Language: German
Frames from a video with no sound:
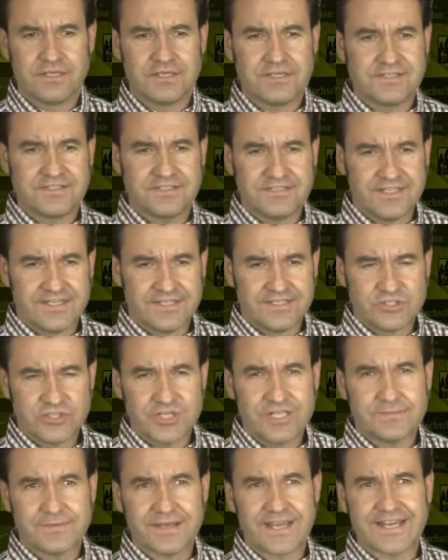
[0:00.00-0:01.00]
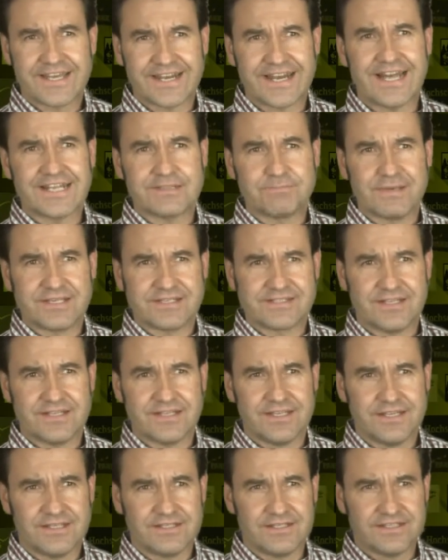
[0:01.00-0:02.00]
Ist, äh, er ist schlichtweg ein
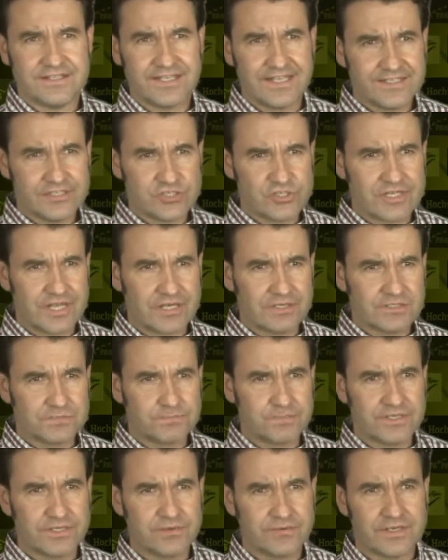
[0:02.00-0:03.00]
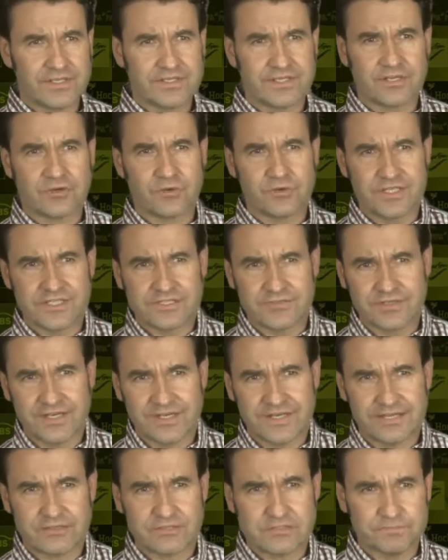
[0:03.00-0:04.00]
Gradmesser in der technischen Ausbildung, in der
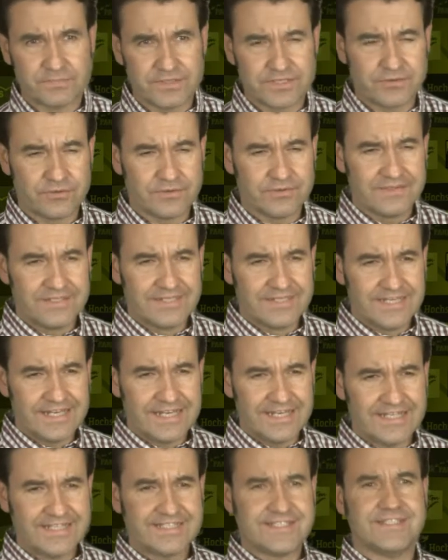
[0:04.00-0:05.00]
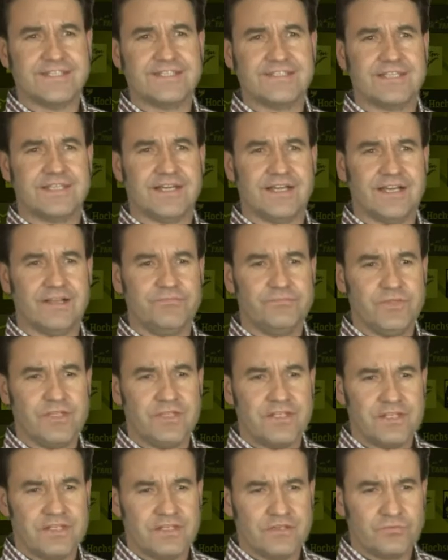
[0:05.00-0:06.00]
konditionellen Ausbildung. Ausbildung. Letztes Jahr
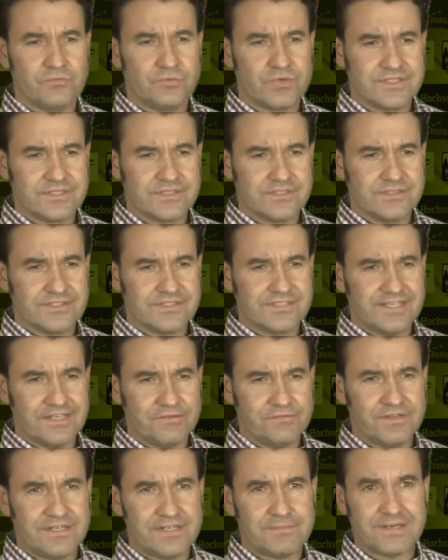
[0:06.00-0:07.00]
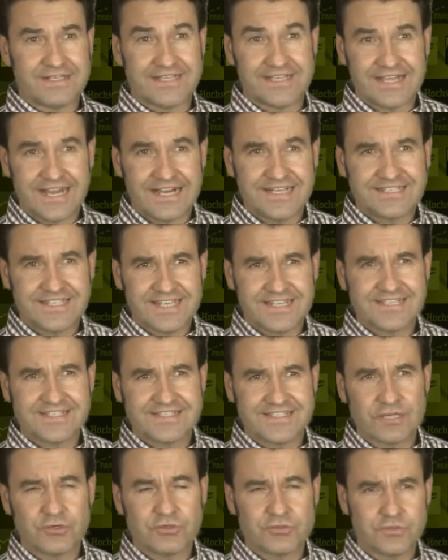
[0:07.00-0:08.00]
wurden sehr viele
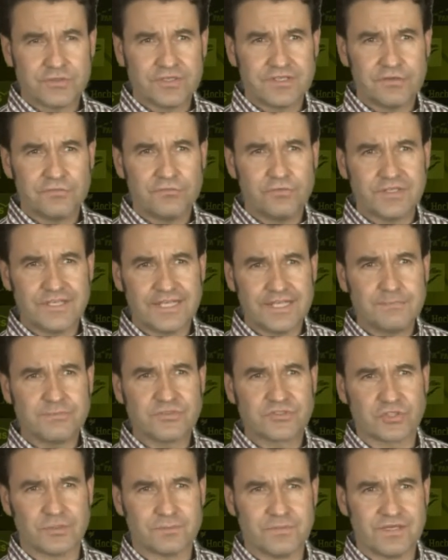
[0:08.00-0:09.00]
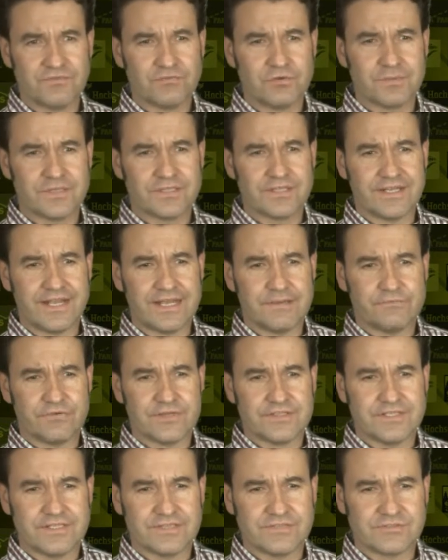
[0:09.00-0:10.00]
Materialtests auch durchgeführt im Sommer, wo man dann
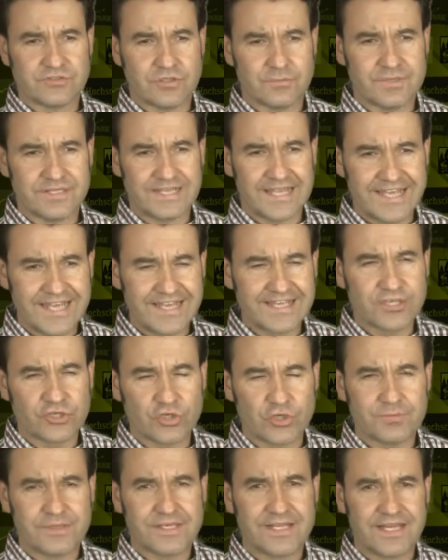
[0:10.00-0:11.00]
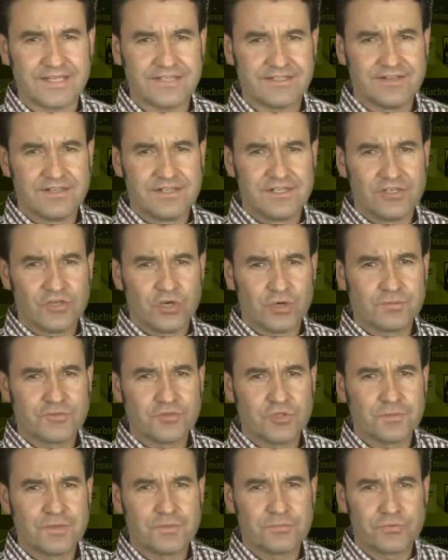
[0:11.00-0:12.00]
einfach den Sommer dahergenommen hat, um
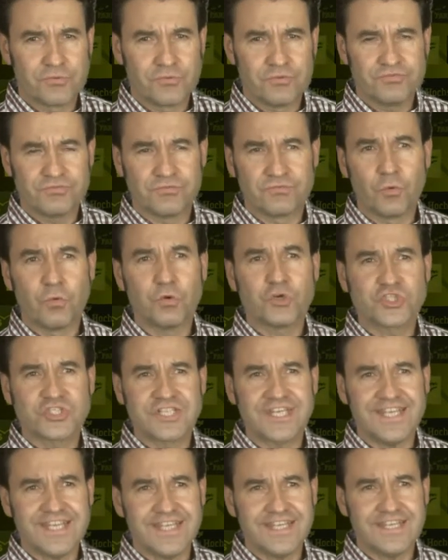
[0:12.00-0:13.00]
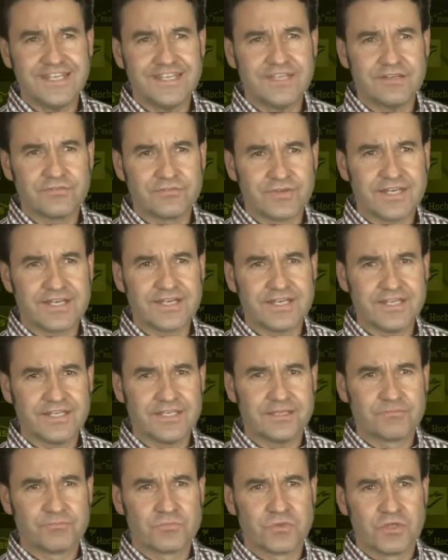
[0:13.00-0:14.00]
zu überprüfen, wo stehe ich wirklich.